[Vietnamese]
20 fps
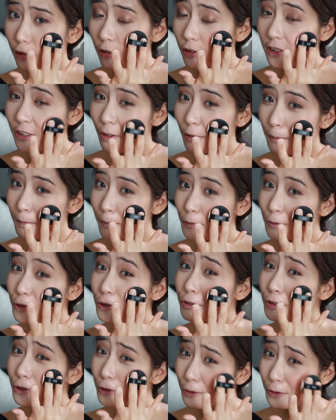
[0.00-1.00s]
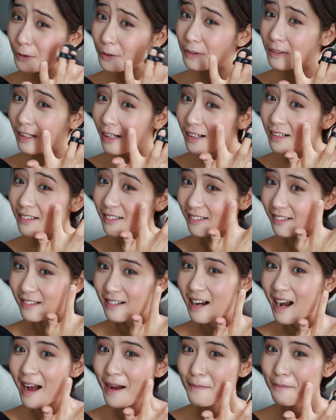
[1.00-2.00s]
Nó chỉ có một chút ửng
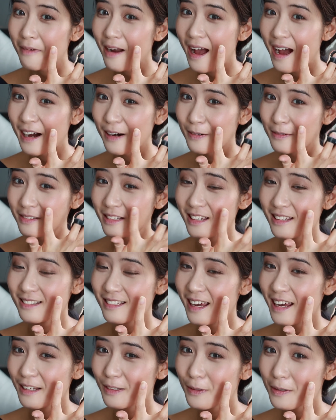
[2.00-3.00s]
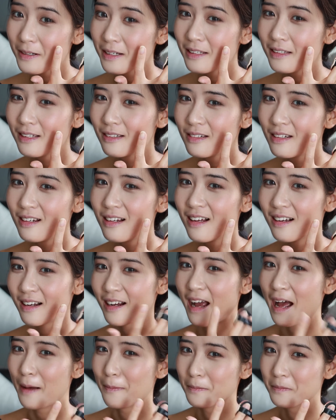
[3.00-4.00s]
cam đào nhẹ nhẹ thôi ý, thế nên là
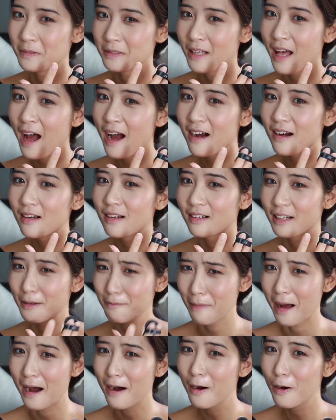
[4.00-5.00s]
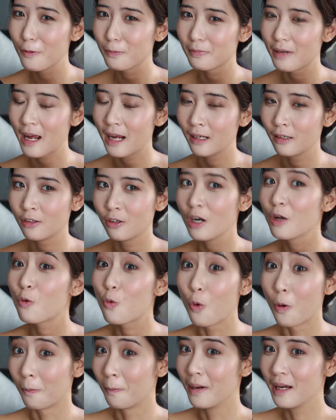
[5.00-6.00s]
cảm giác là cái má hồng này nó là
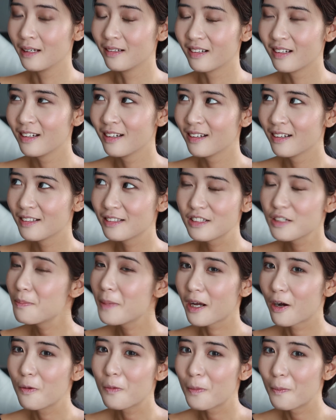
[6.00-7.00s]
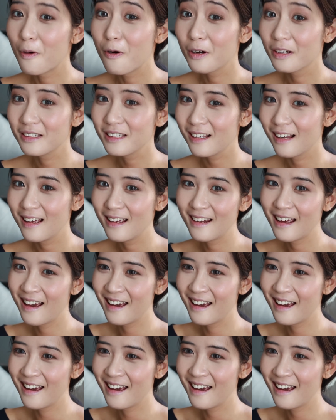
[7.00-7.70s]
của mình, chứ mình không có bôi cái gì lên